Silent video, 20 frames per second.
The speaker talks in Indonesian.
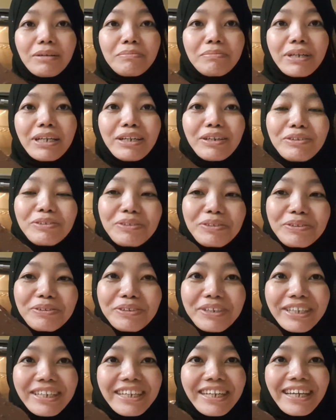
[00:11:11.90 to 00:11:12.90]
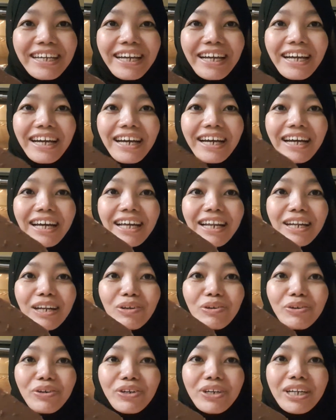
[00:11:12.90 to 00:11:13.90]
sambil nungguin
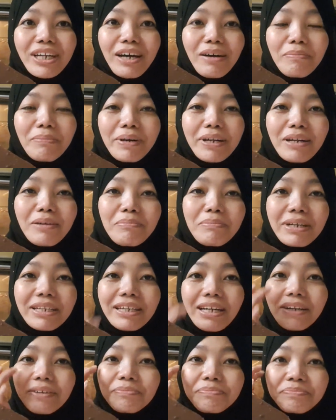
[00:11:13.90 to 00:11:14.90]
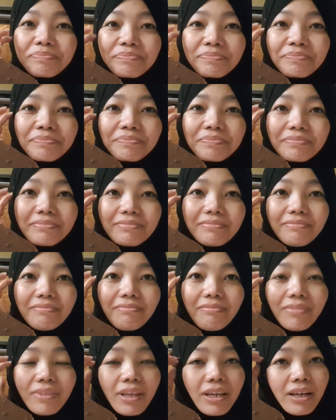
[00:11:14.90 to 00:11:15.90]
nungguin apa namanya
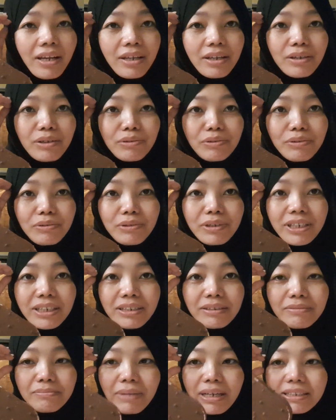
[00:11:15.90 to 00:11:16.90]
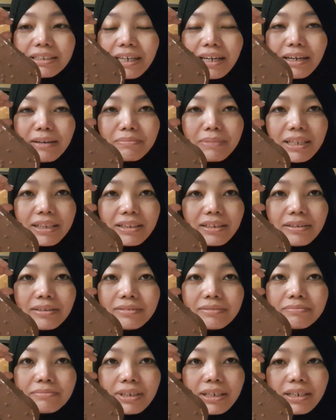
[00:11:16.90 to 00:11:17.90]
nungguin masakan mateng
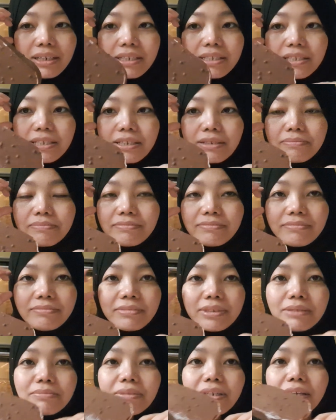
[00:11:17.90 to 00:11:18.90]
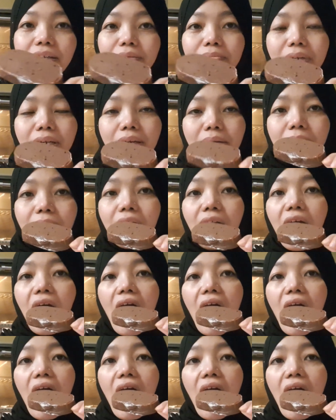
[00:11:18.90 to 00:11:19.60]
makan es krim Bismillahirrahmanirrahim